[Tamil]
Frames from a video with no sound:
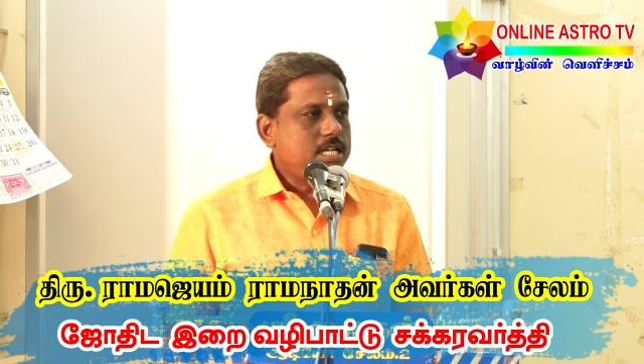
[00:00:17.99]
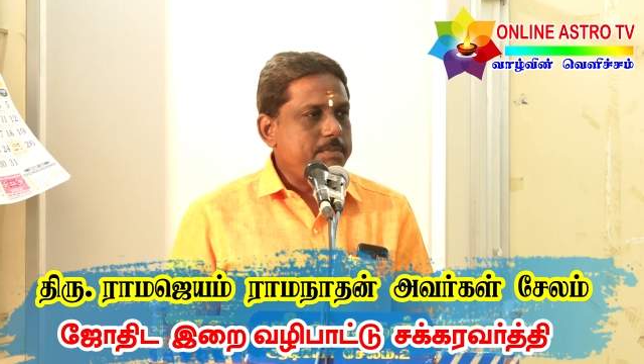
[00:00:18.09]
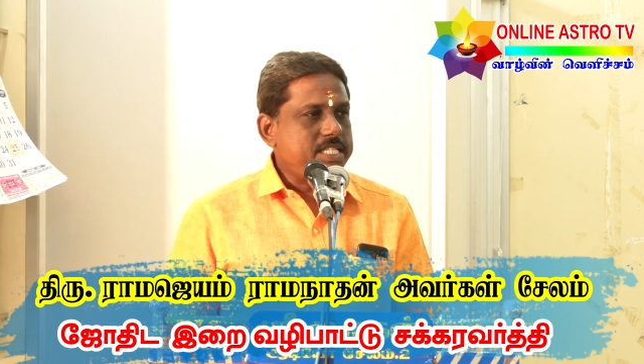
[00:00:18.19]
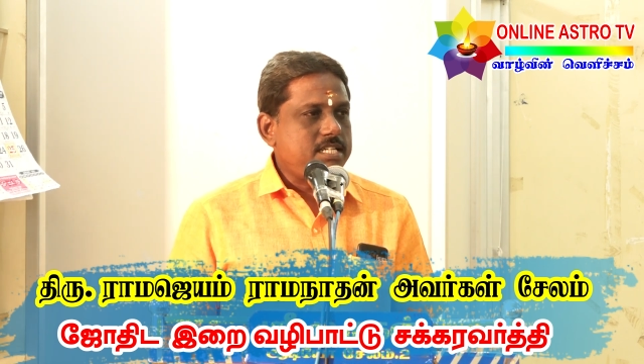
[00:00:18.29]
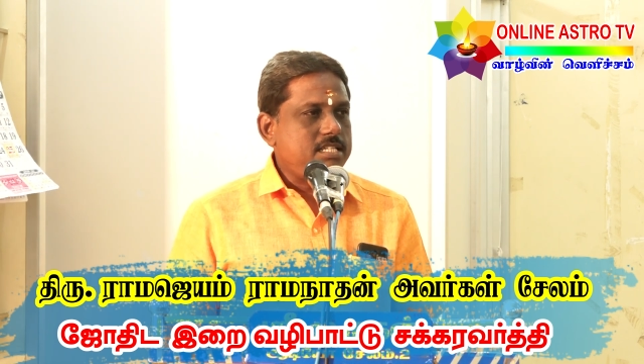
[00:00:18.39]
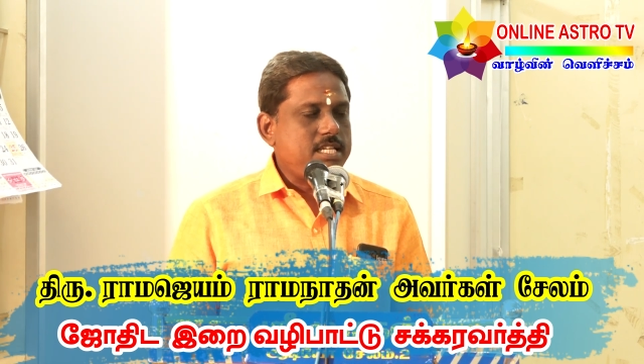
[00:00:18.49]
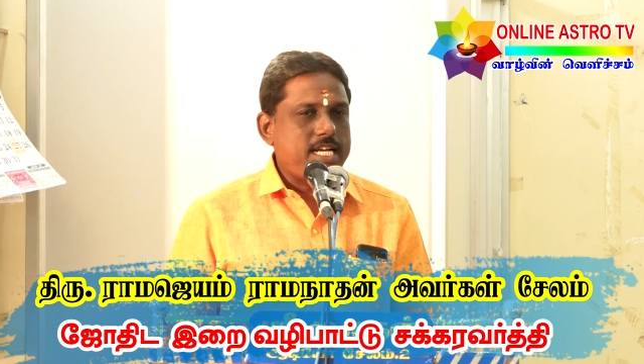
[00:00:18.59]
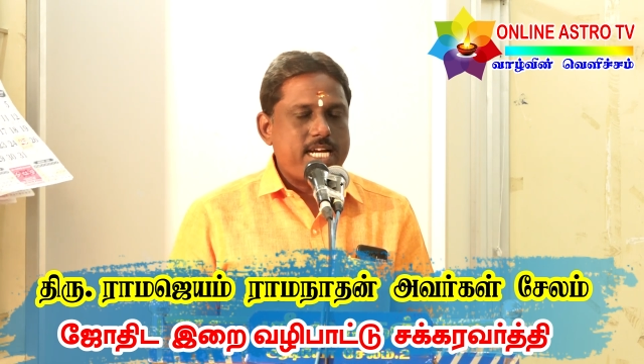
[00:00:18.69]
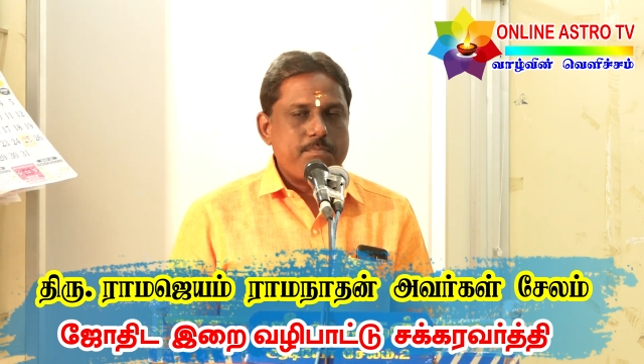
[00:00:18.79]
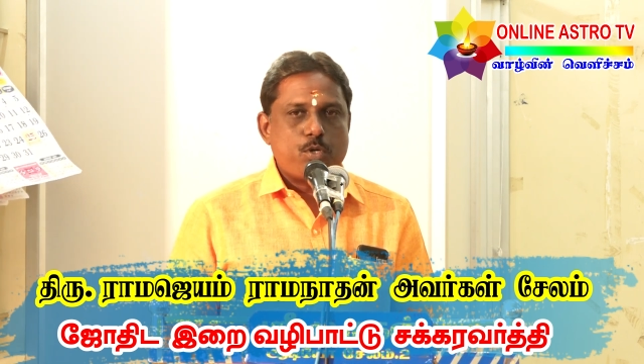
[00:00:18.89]
கமிஷன் இந்த
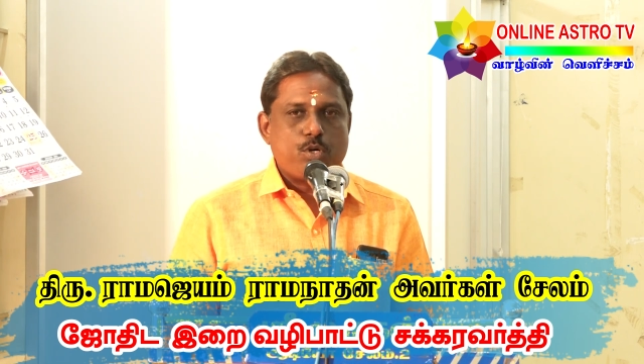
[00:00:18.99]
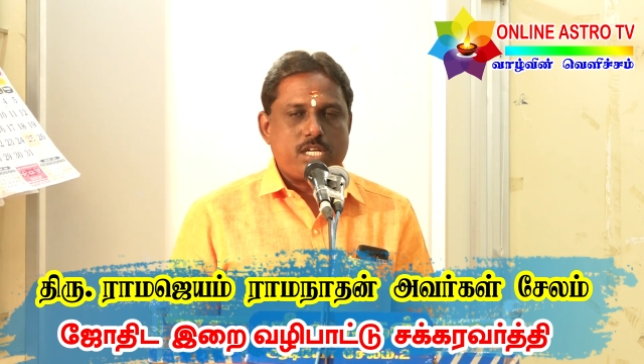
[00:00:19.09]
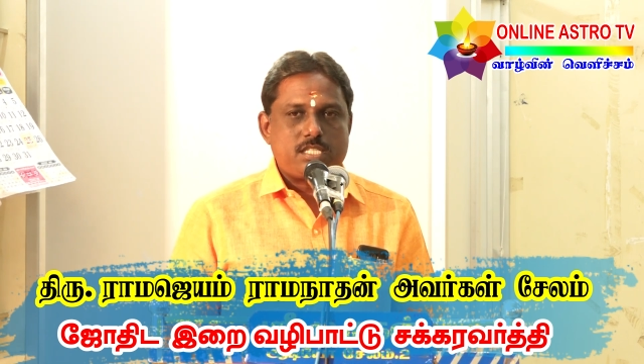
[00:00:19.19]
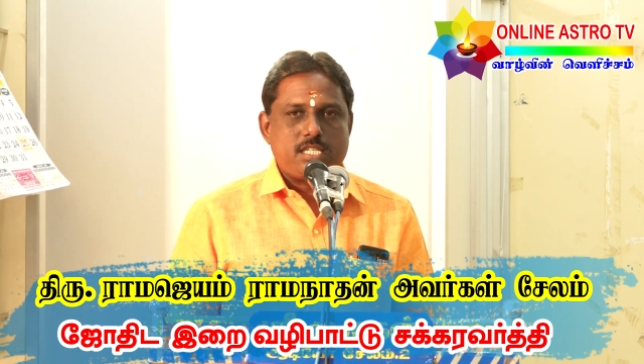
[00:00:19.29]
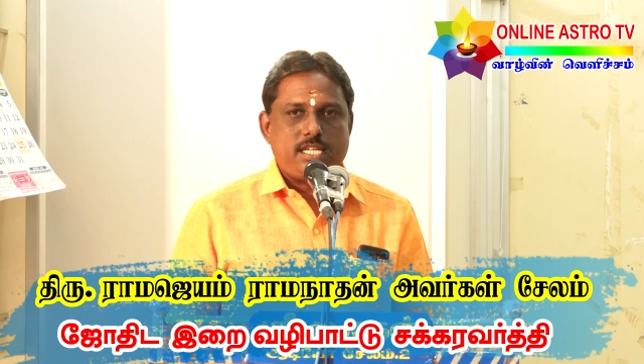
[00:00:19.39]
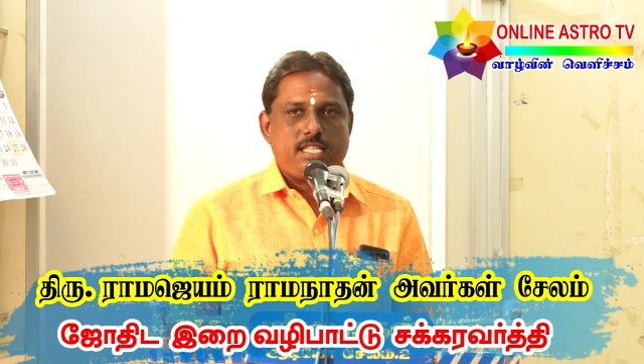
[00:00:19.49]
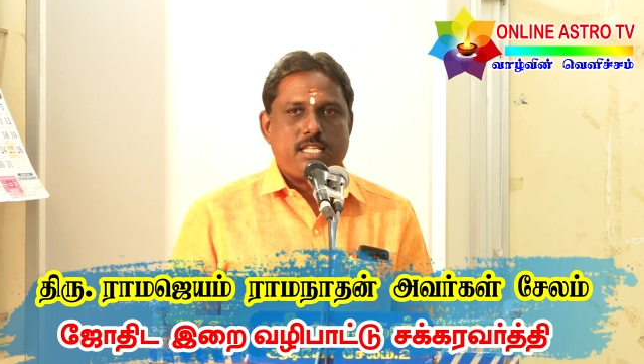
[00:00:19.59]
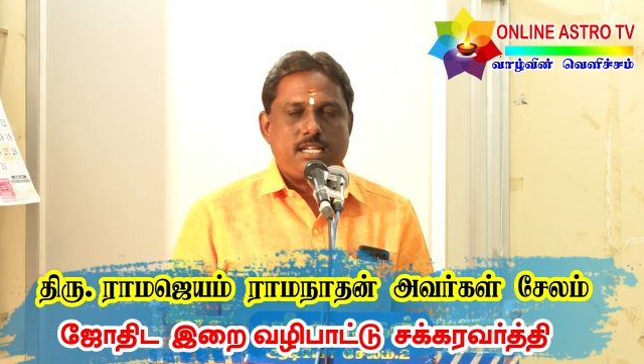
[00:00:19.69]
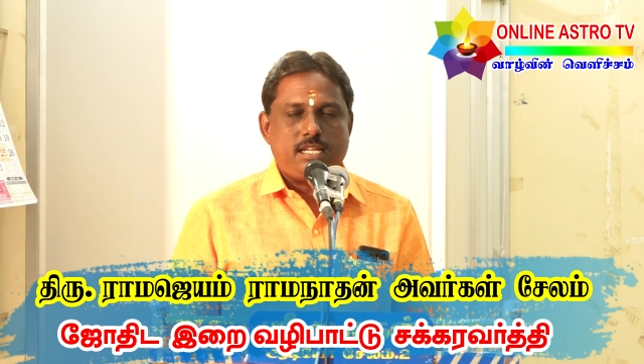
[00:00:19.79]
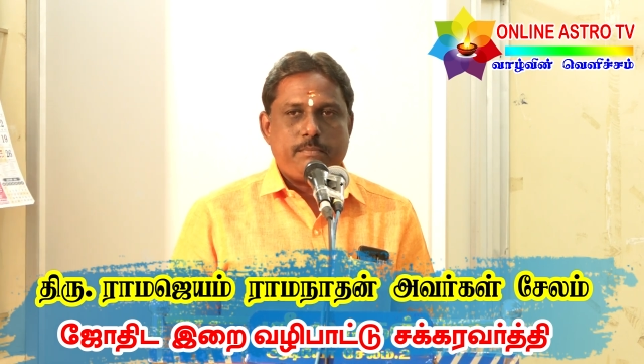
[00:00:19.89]
லேண்ட் புரோக்கர்ஸு இந்த